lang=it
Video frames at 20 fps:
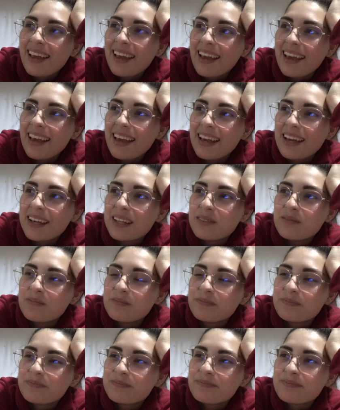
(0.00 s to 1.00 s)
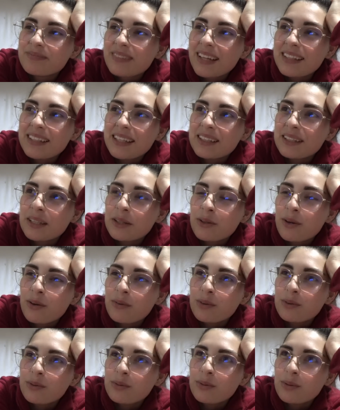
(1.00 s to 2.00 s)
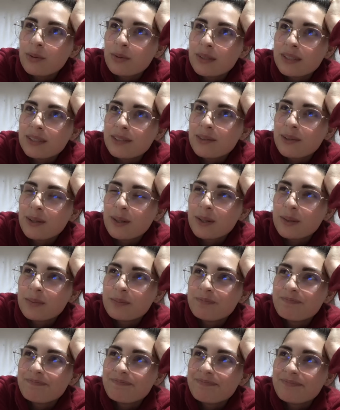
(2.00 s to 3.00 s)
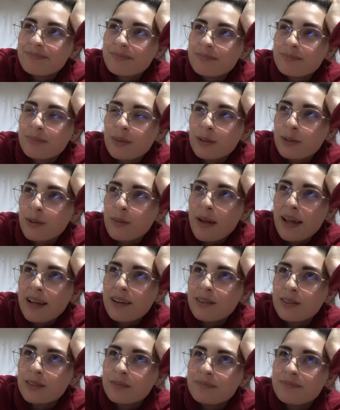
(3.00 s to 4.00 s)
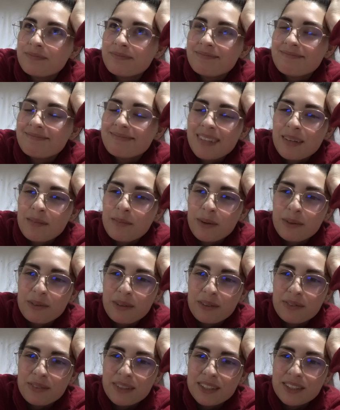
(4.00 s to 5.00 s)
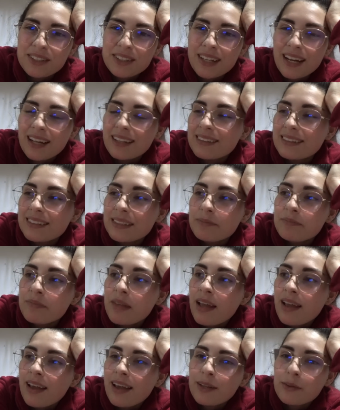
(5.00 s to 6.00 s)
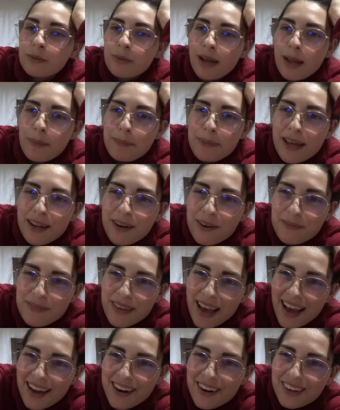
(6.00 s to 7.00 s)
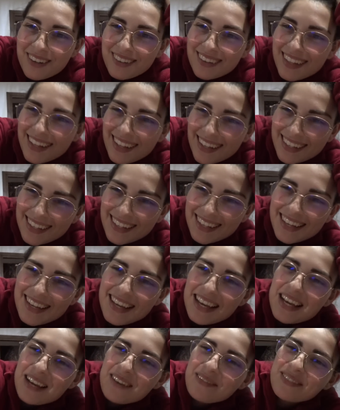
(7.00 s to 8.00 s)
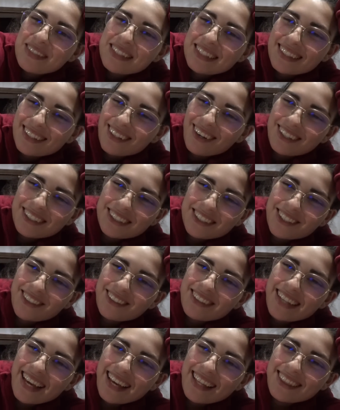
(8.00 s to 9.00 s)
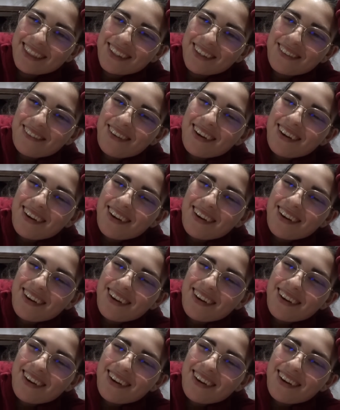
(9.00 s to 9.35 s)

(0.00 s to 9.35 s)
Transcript: e, e niente, trovo tutto questo molto bello, molto affascinante e nulla, piano piano mi sto sciogliendo